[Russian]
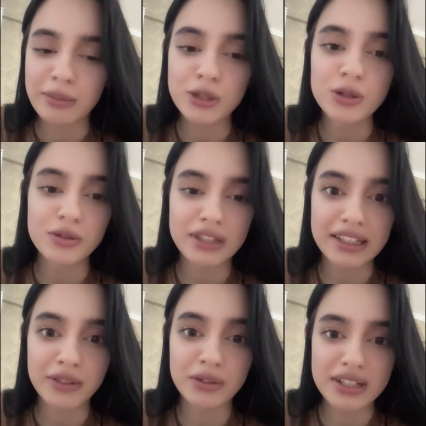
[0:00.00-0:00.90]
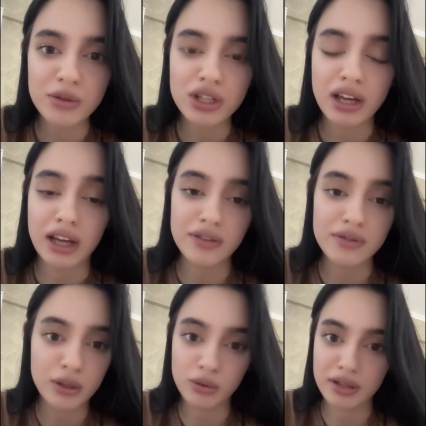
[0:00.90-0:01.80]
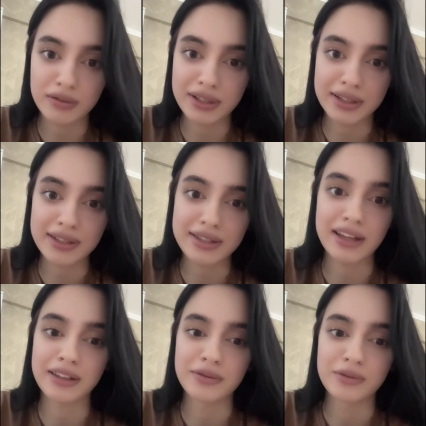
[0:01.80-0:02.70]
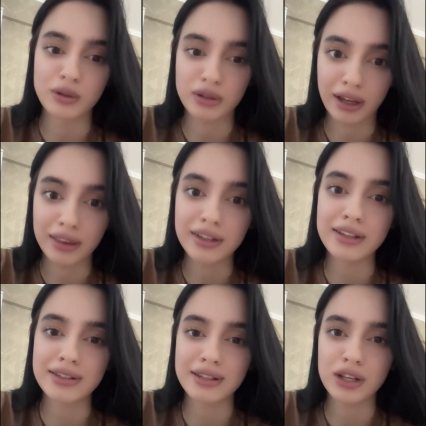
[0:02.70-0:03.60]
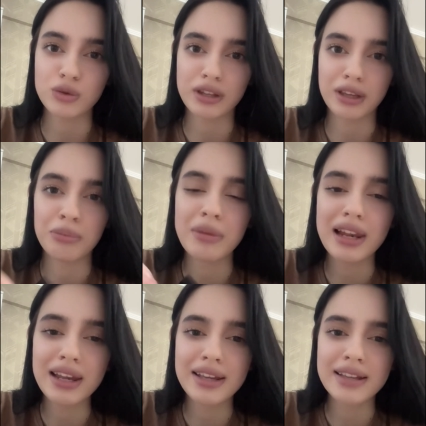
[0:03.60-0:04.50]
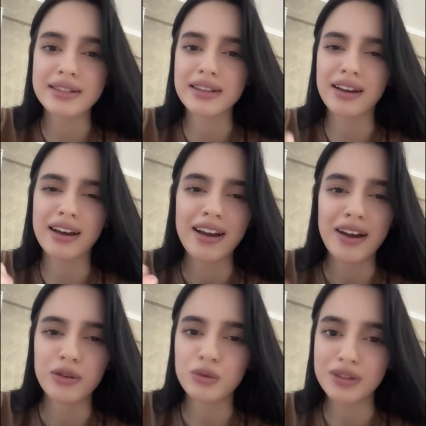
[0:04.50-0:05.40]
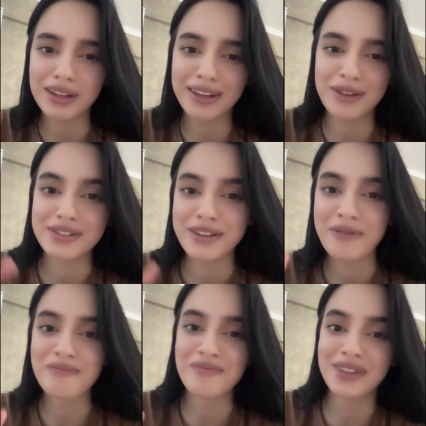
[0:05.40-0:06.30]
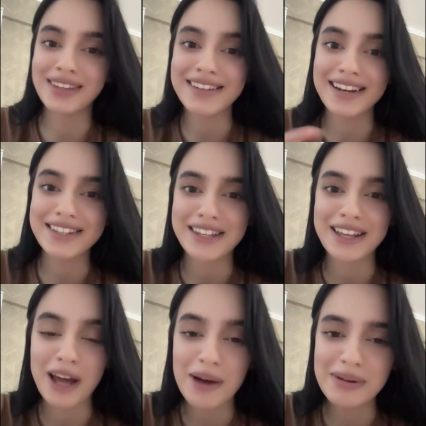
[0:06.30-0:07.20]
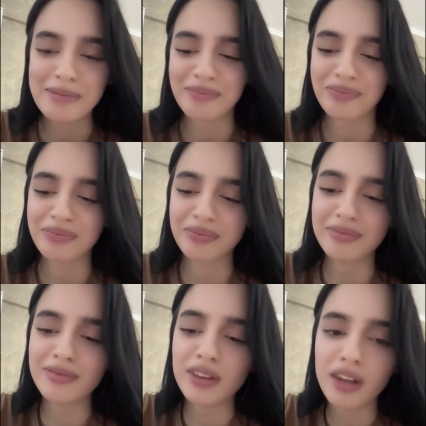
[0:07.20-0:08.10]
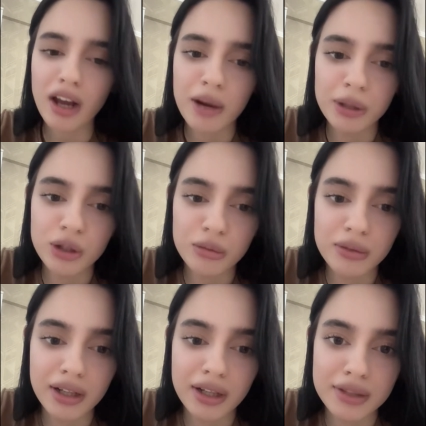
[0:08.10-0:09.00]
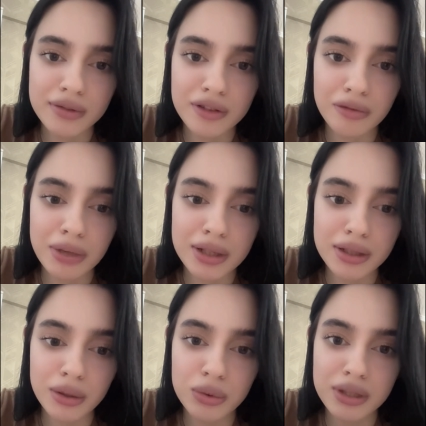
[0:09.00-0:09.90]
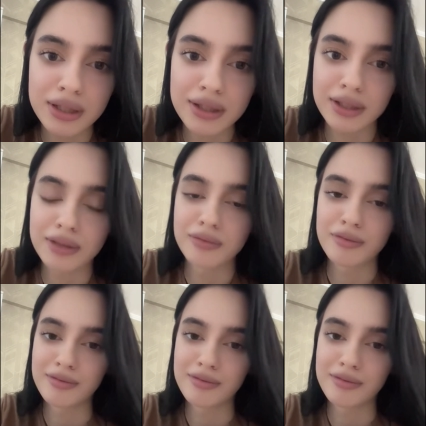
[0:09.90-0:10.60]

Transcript: По сути, вот такие вот девушки, они все у нас в Казахстане. Вот как ты, знаешь, вот такие Мелиса, ну, вот такие вот все интересные дамы. А потом ты оказывается в Москва-Сити.